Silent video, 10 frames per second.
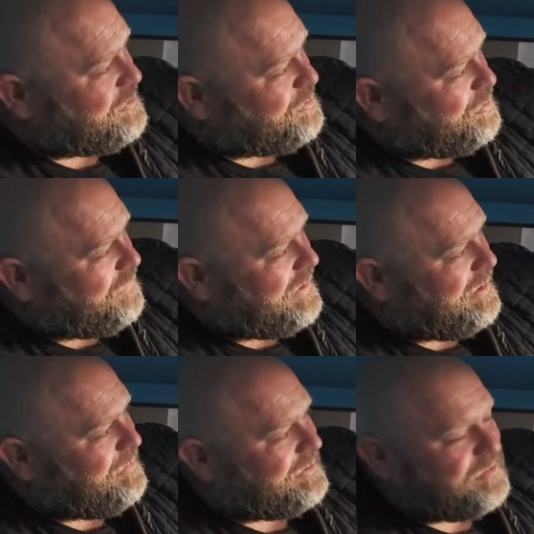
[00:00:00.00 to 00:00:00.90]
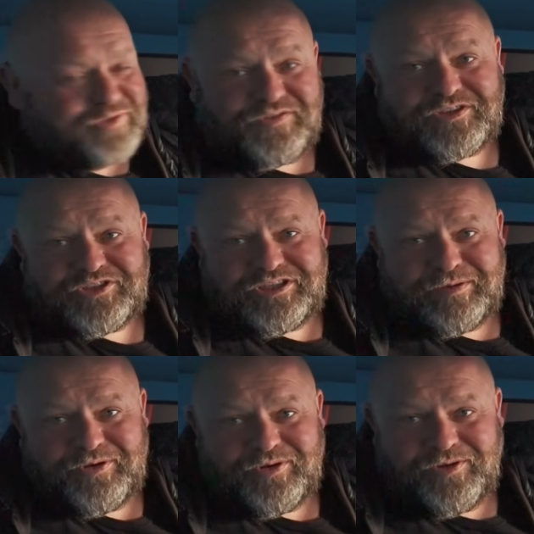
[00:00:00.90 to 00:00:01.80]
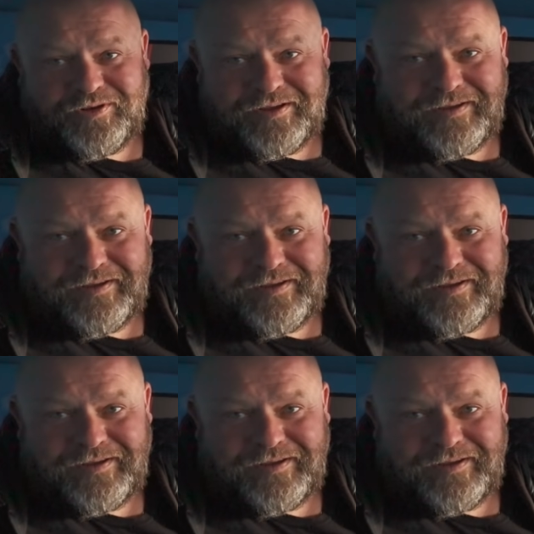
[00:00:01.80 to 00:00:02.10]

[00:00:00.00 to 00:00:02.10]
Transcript: To są nowe elementy, ponieważ ich nie było.